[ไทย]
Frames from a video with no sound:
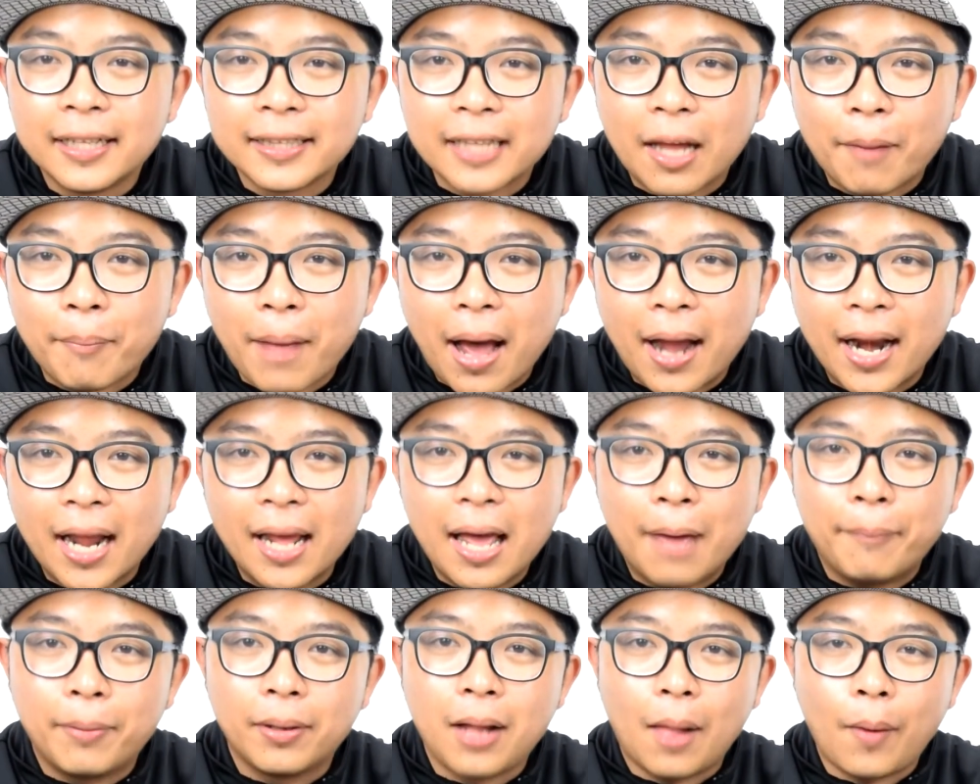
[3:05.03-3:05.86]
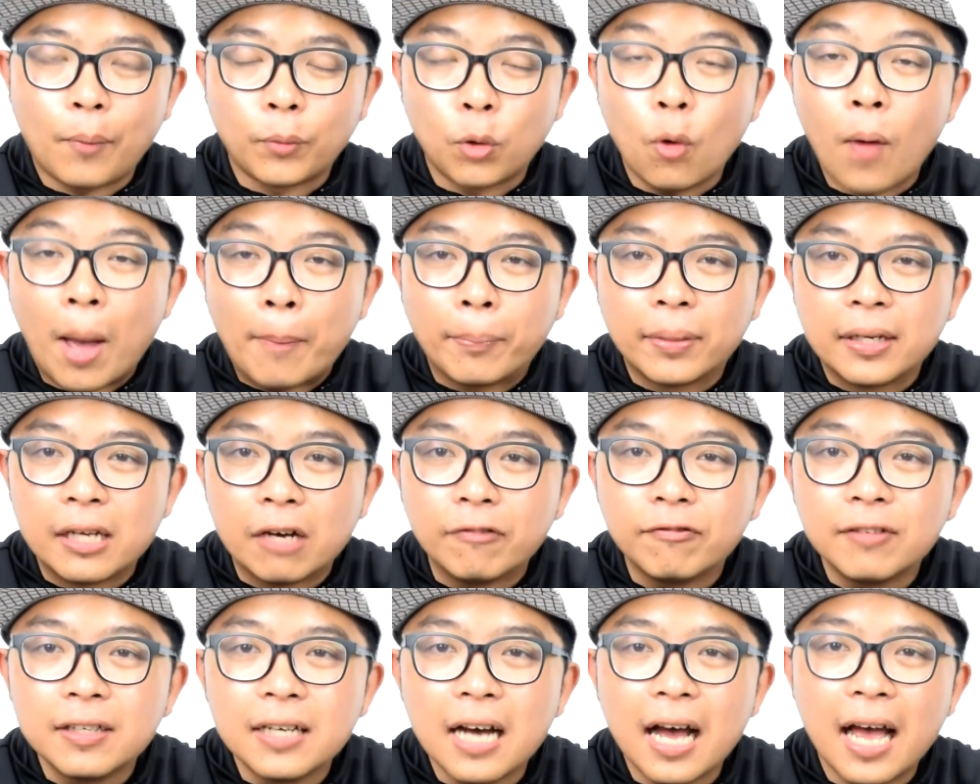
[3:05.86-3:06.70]
ทำงานได้แบบทุกแบบเหลือ
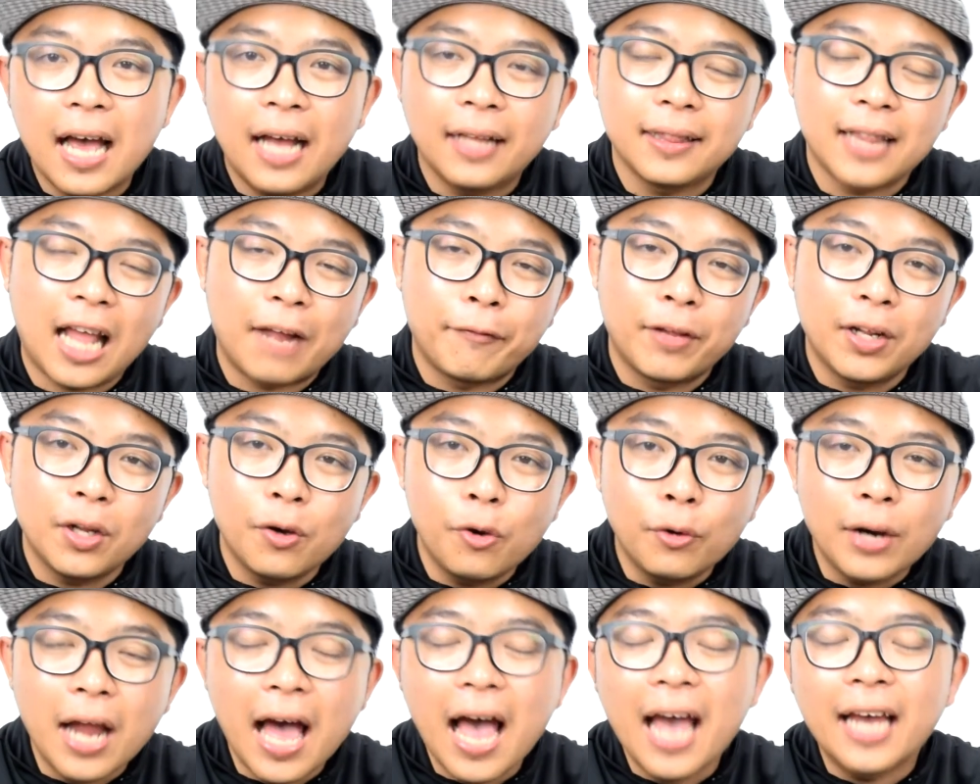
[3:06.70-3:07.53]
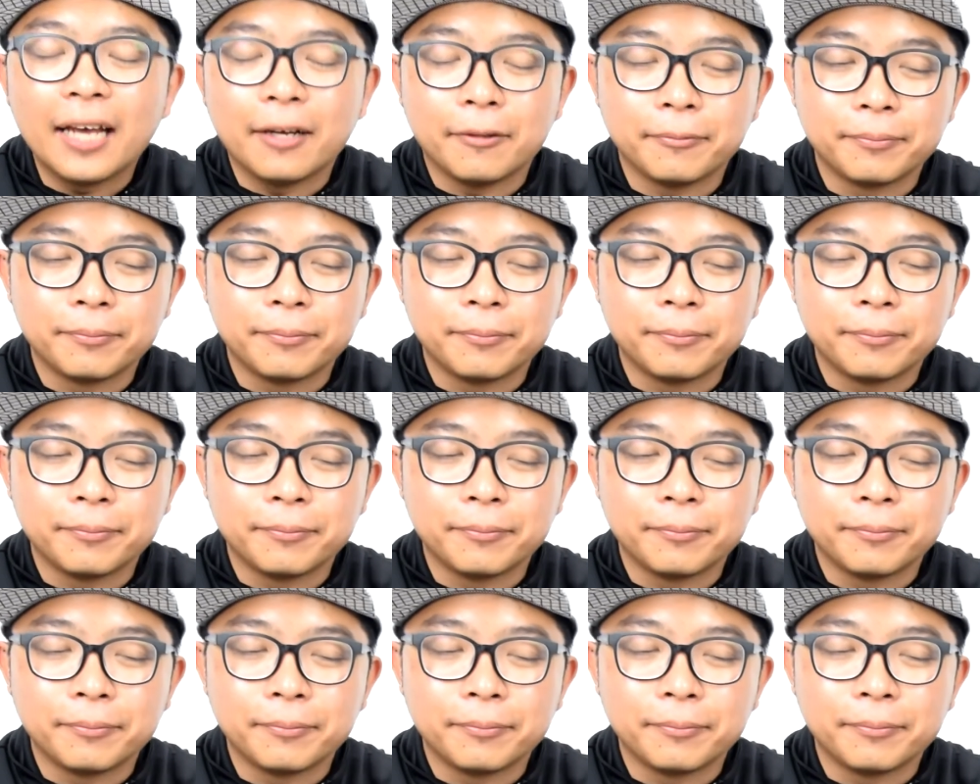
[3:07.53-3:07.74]
เฟือฮะตัดวิดีโอได้